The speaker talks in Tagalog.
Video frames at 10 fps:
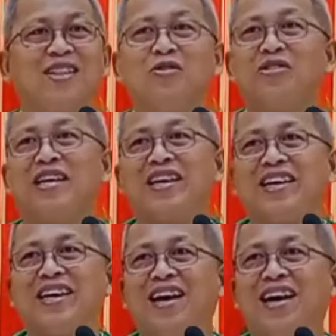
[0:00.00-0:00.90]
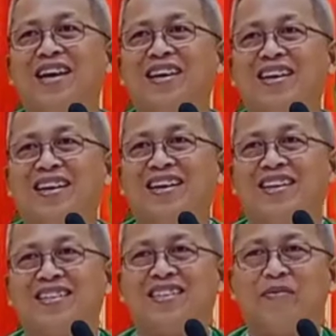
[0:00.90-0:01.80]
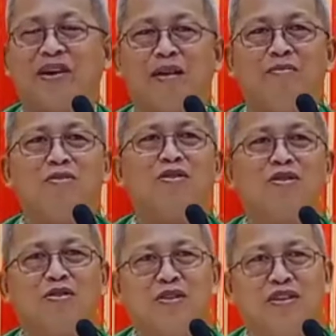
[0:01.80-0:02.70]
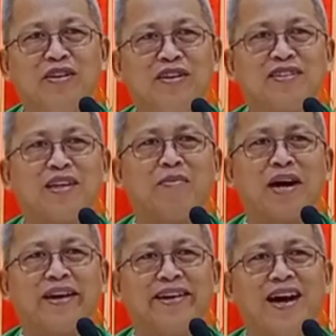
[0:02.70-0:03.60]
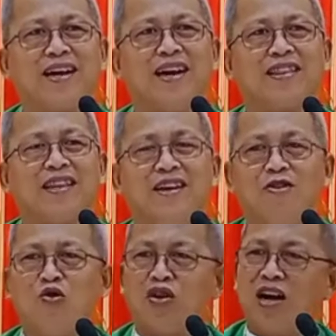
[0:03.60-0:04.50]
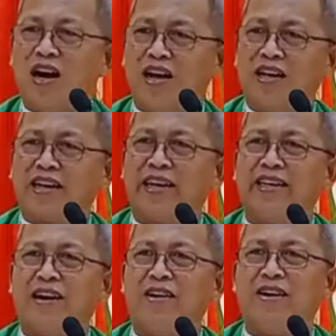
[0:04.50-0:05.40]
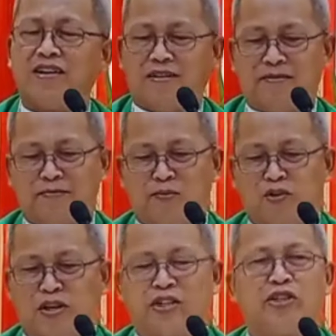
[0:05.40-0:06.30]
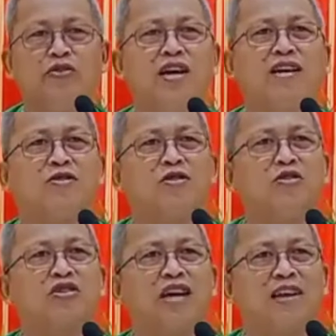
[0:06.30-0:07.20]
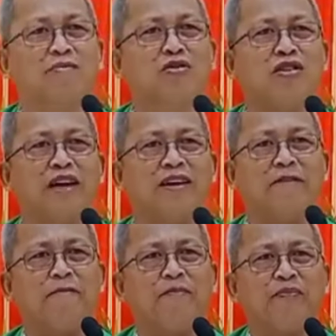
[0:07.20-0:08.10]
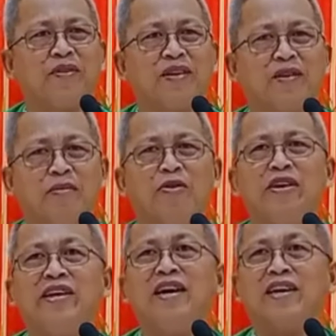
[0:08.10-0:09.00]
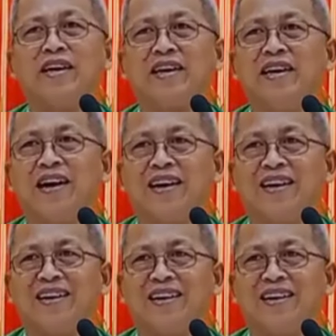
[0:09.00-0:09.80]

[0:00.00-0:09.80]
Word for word: Dito siya ni kiha sa mga bungtod, sa mga dagat, ug ang kina pundasyonan kuno sa kalibutan, maoy iyang gikiha.